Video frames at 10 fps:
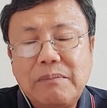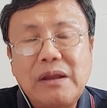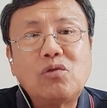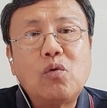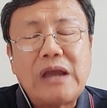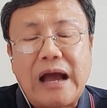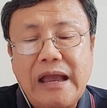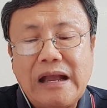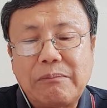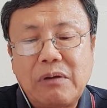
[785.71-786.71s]
เป็นตัวอย่าง
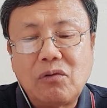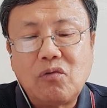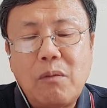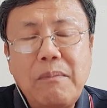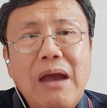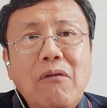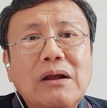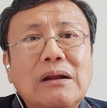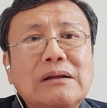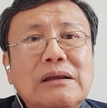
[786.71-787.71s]
ให้กับเราดูว่าแม้ว่า